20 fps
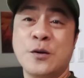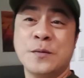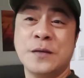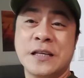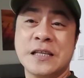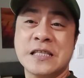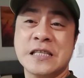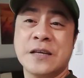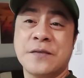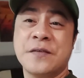Carlo
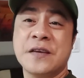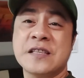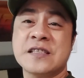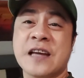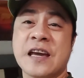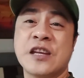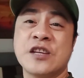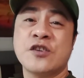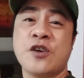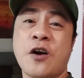Mendes TV
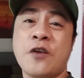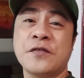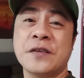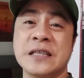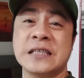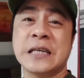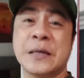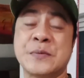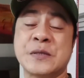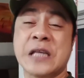signing off
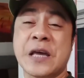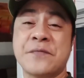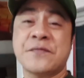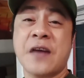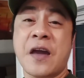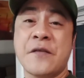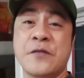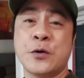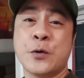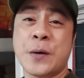and keep
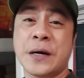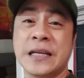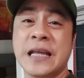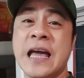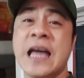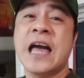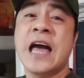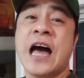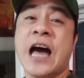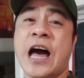safe
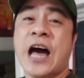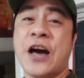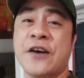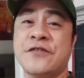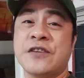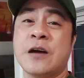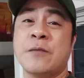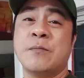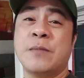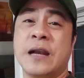everyone.
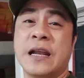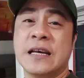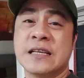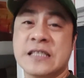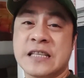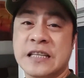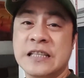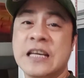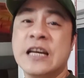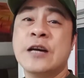Have a
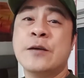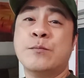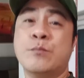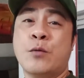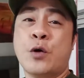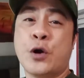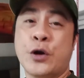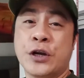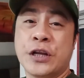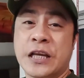blessed
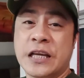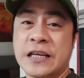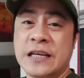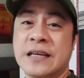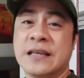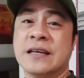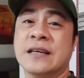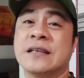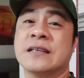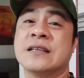
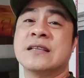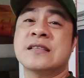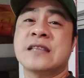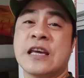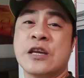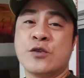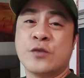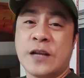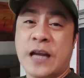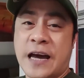morning
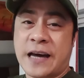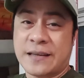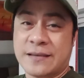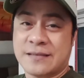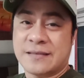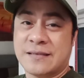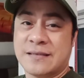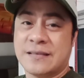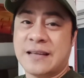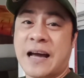sa inyong
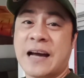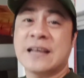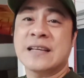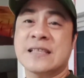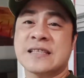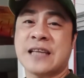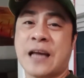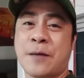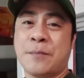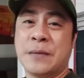lahat
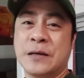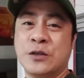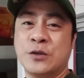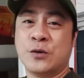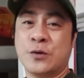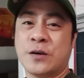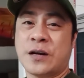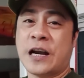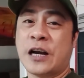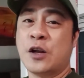ng
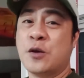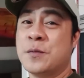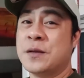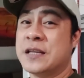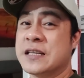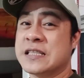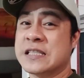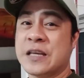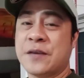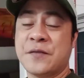Sabado. Carlo
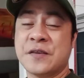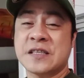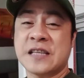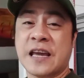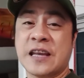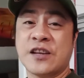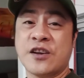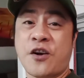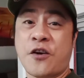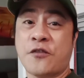Mendez TV
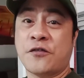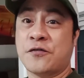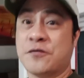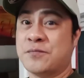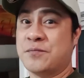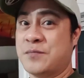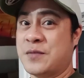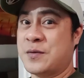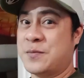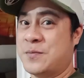signing off.
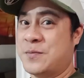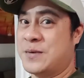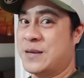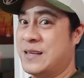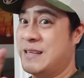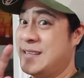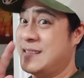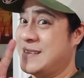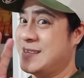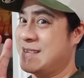
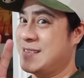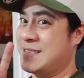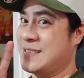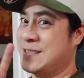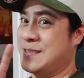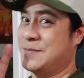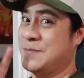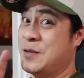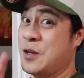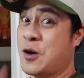
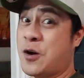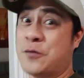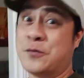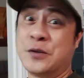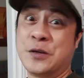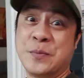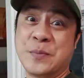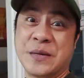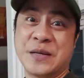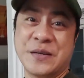Bye-bye.
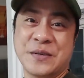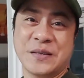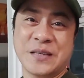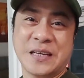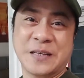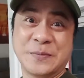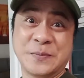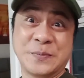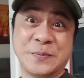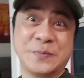Offer oh, mirror
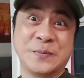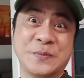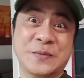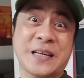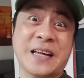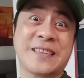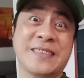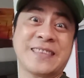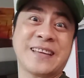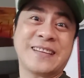na. Mm,
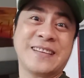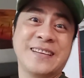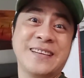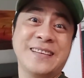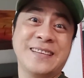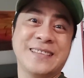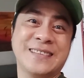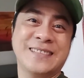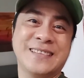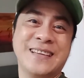kanta
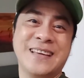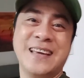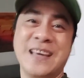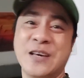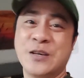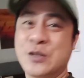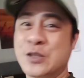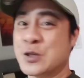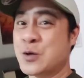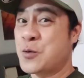na.
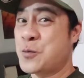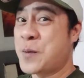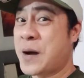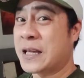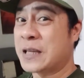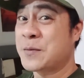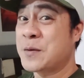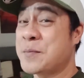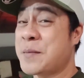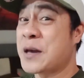Gusto mo
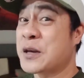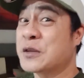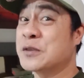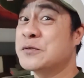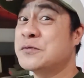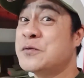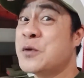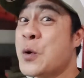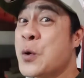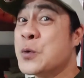pa ata may
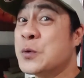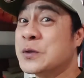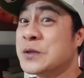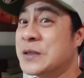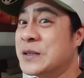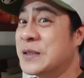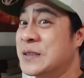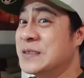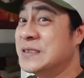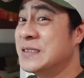microphone.
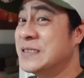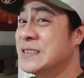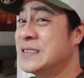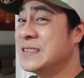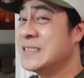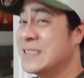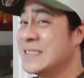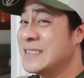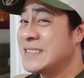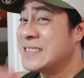Oh.
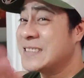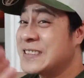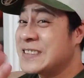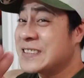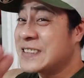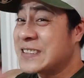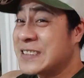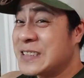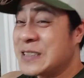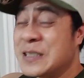
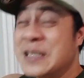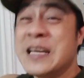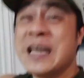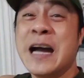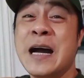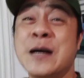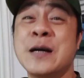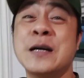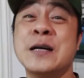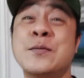
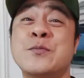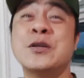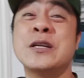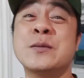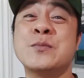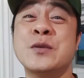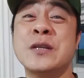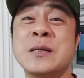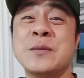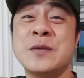Ah,
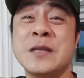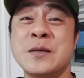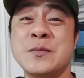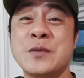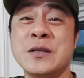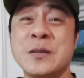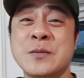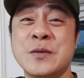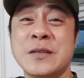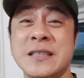muning, muning, muning,
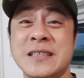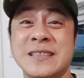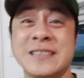muning.